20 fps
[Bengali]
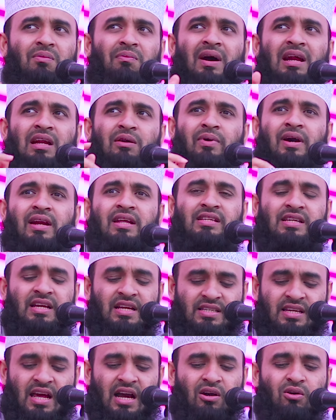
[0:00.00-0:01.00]
বাড়ি বাড়ি যে
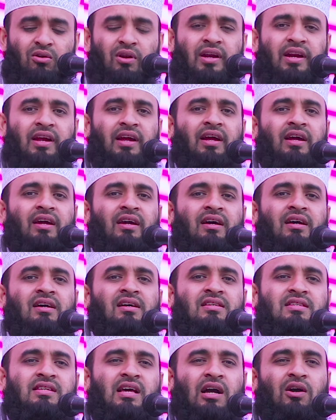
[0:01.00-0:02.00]
ছাগল এনে
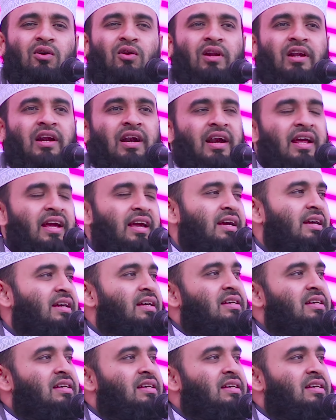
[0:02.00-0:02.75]
ছাগল রেডি